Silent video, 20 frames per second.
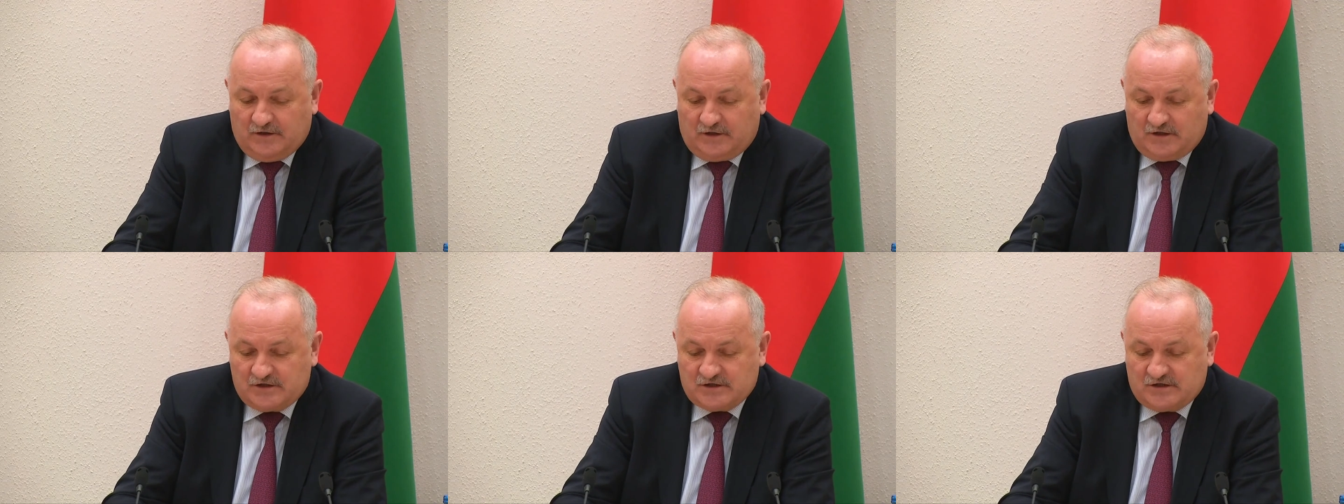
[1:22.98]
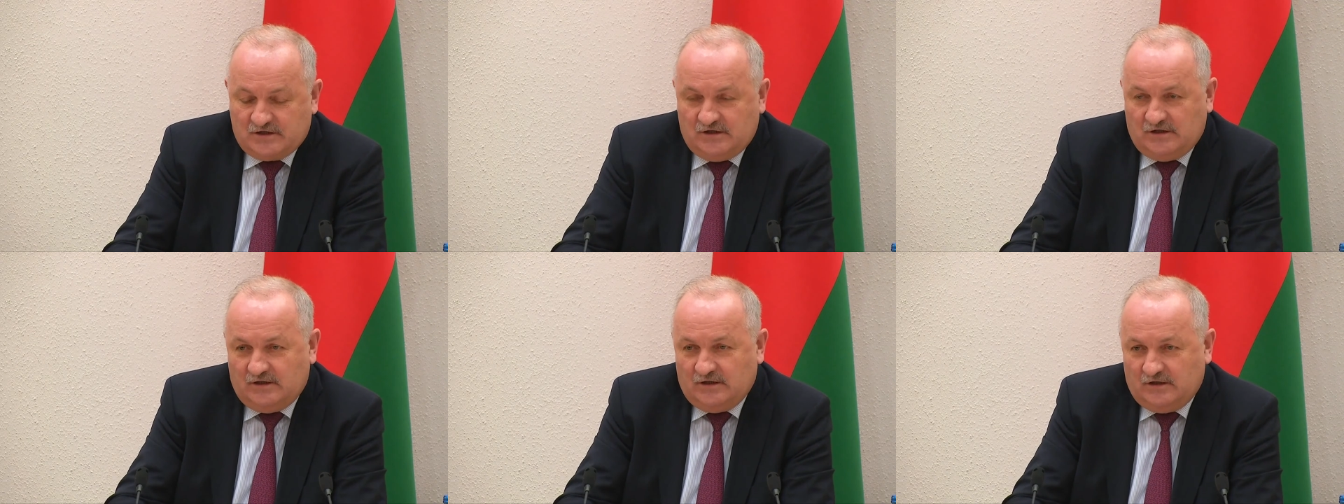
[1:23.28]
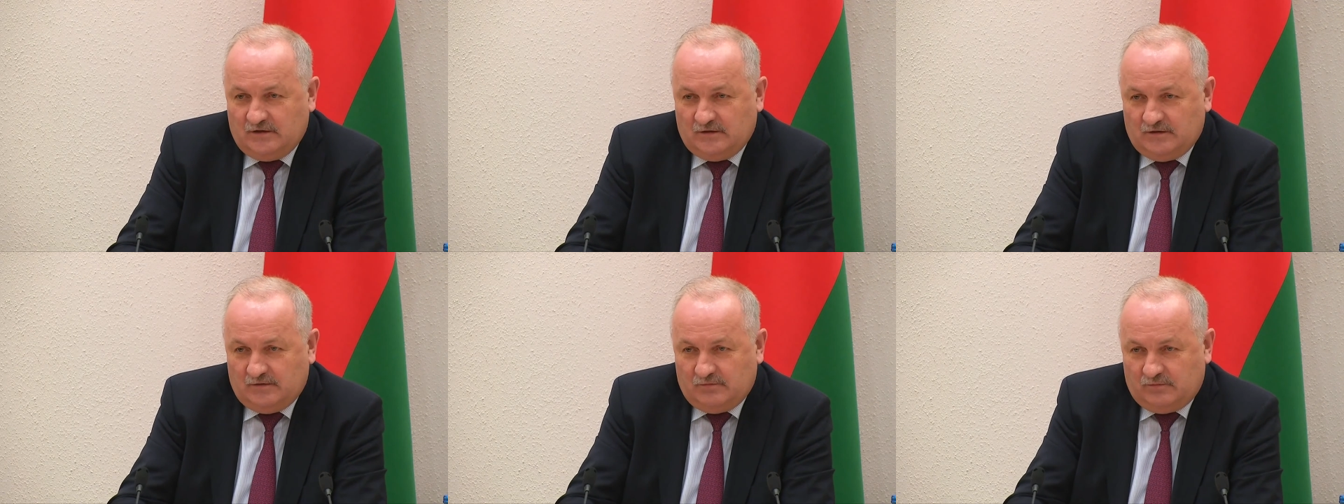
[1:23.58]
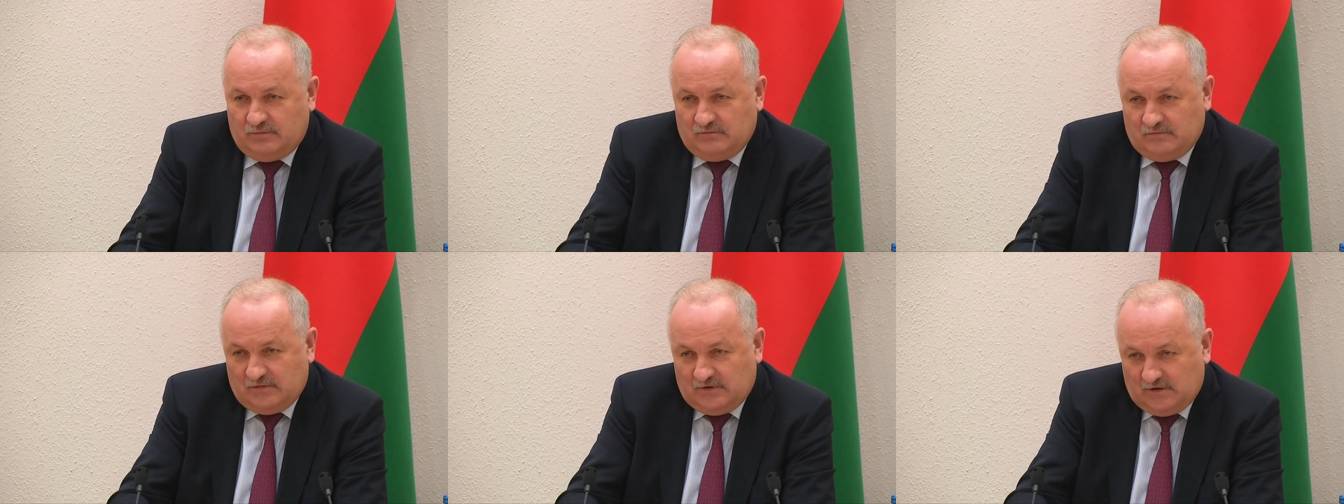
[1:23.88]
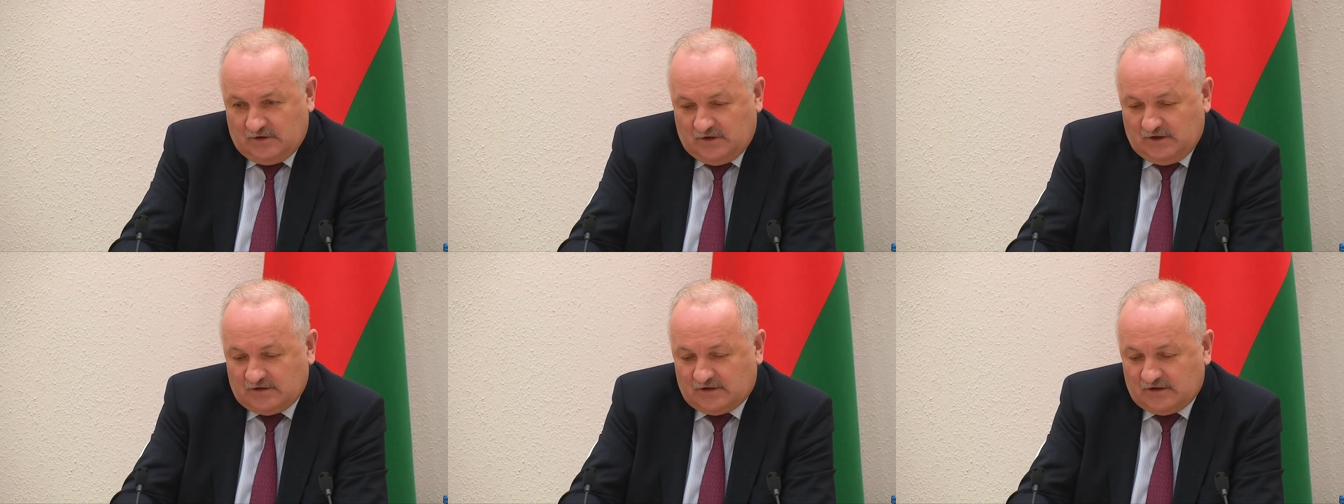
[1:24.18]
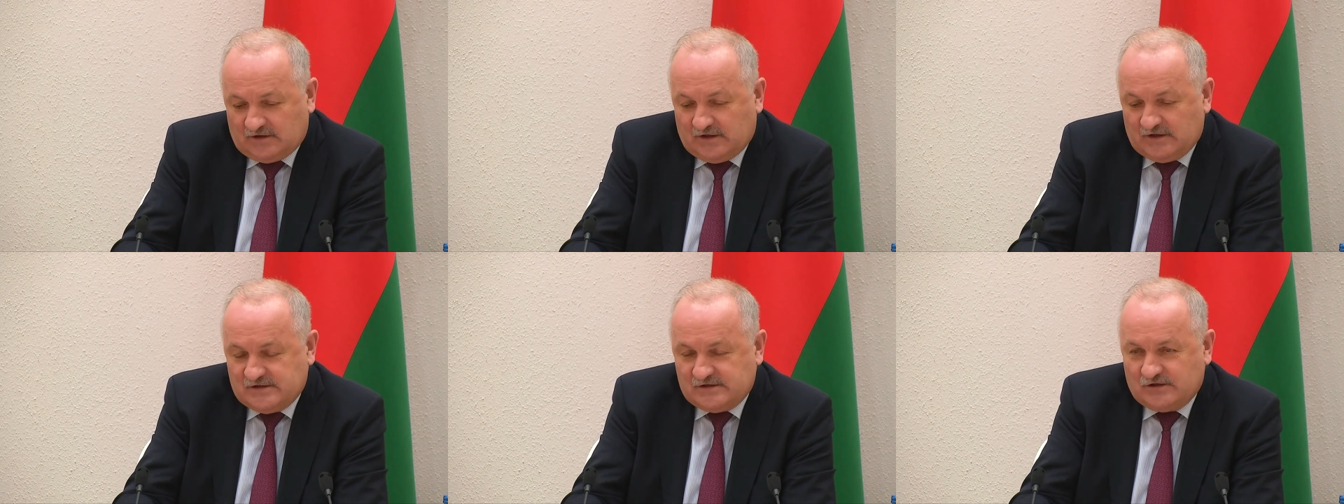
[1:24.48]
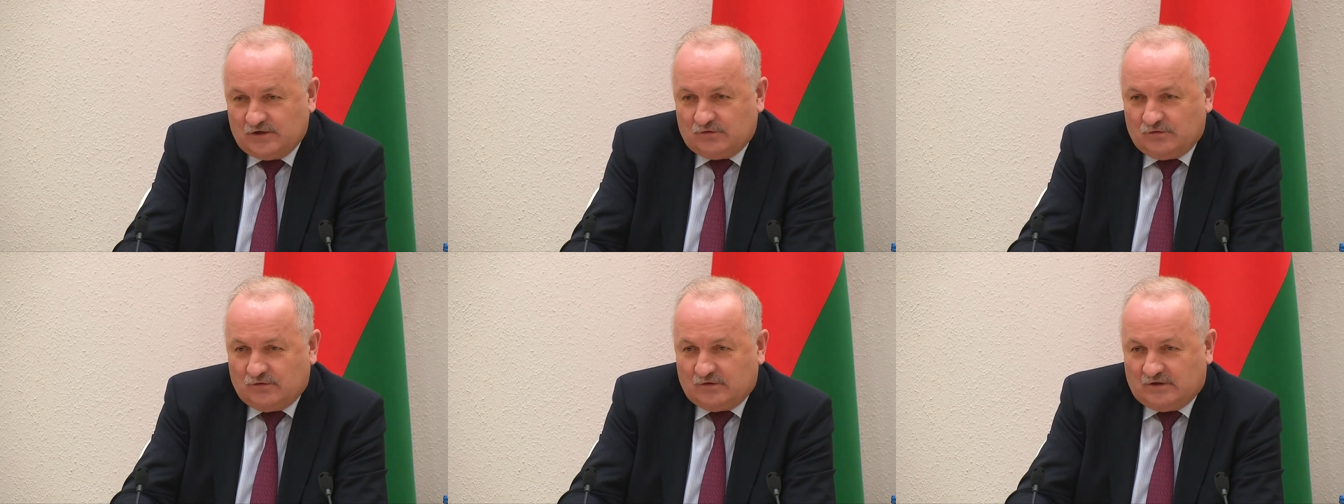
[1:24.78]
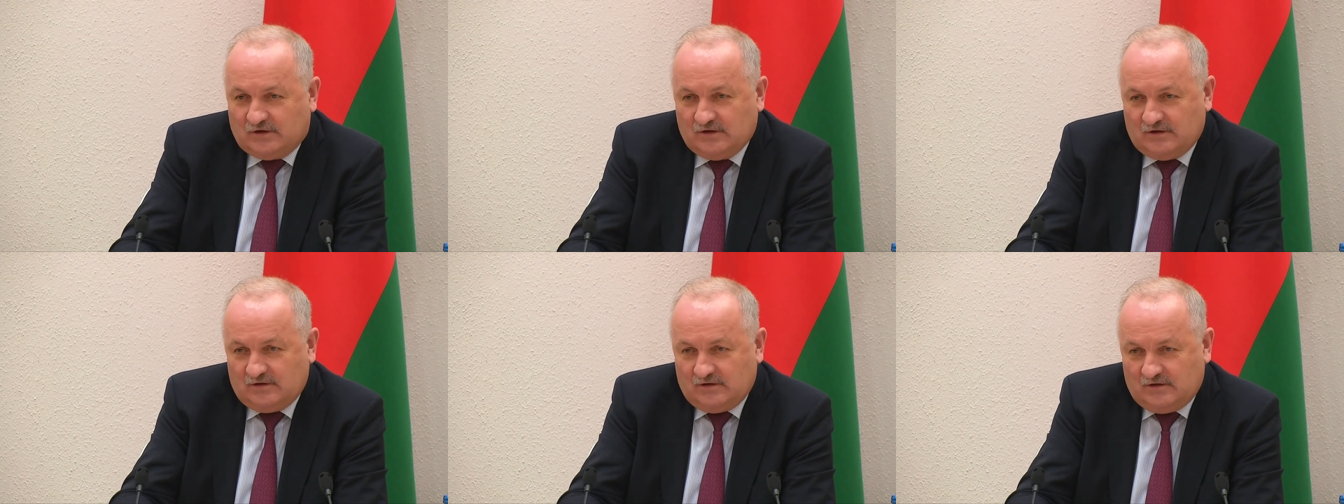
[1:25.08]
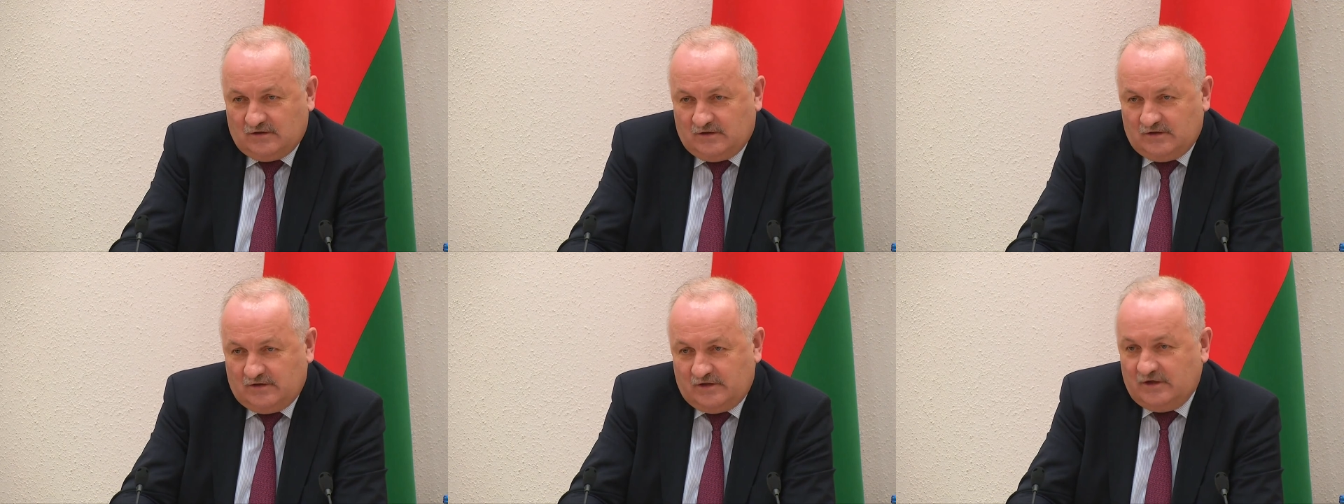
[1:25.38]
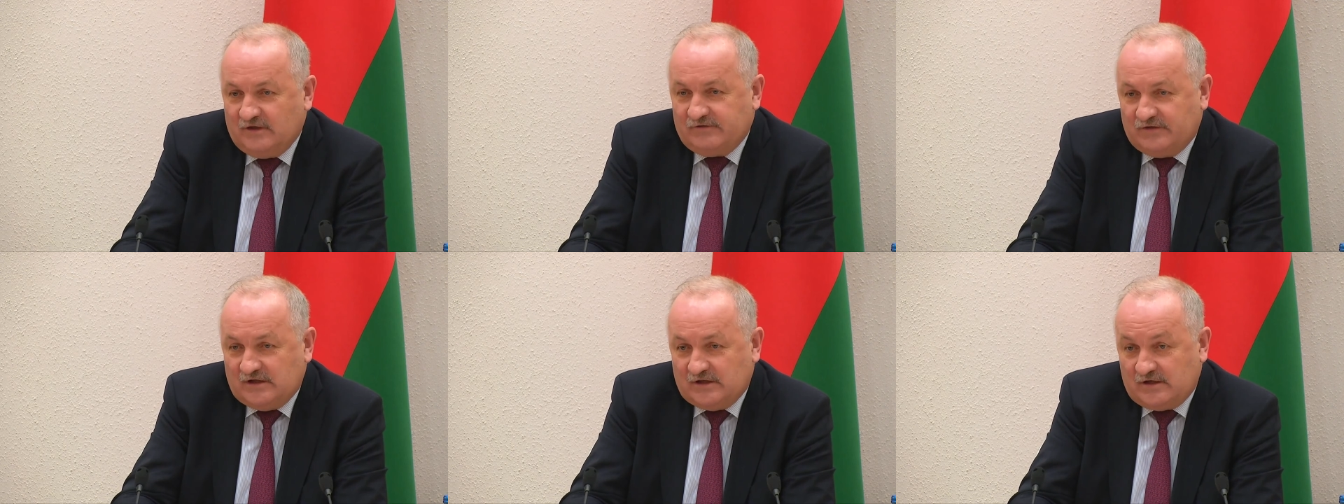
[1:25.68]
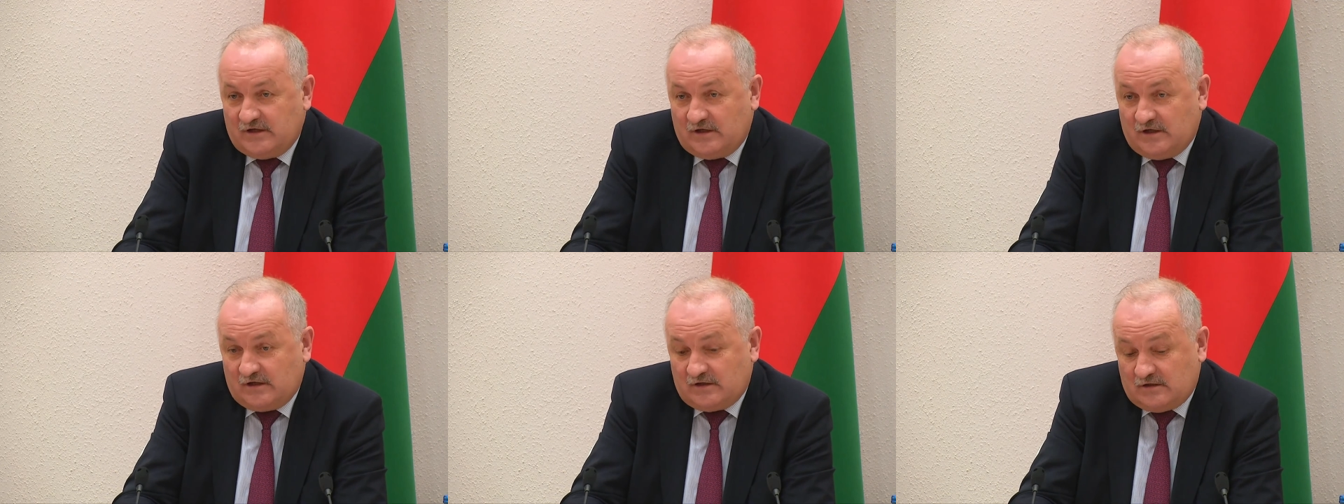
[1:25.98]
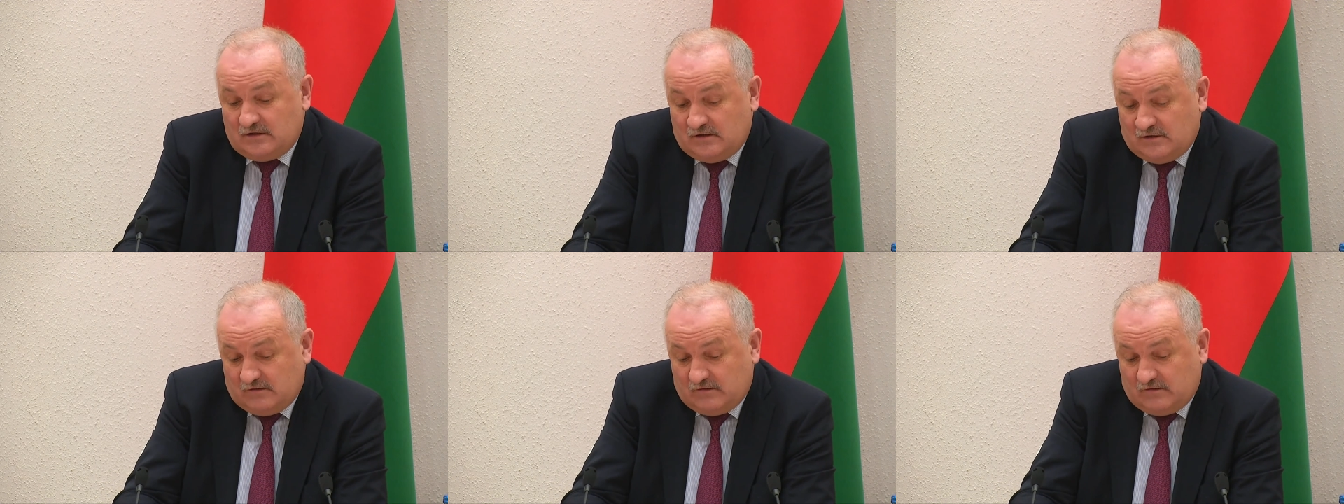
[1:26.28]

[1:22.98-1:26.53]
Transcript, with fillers: решили этот институт э, не внедрять.